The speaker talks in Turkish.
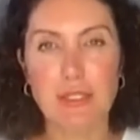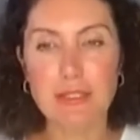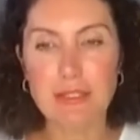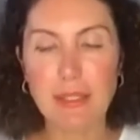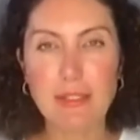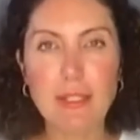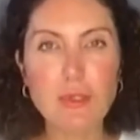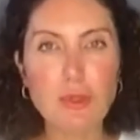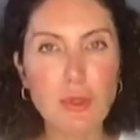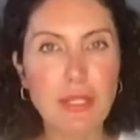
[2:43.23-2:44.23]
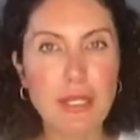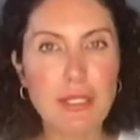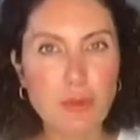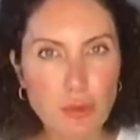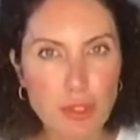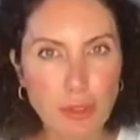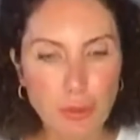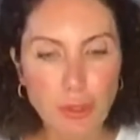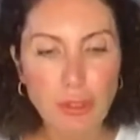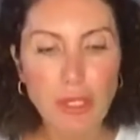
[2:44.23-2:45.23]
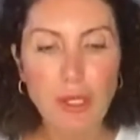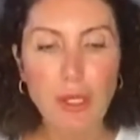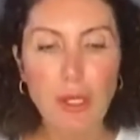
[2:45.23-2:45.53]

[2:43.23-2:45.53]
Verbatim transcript: insanlar çok daha iyi sonuç alıyor.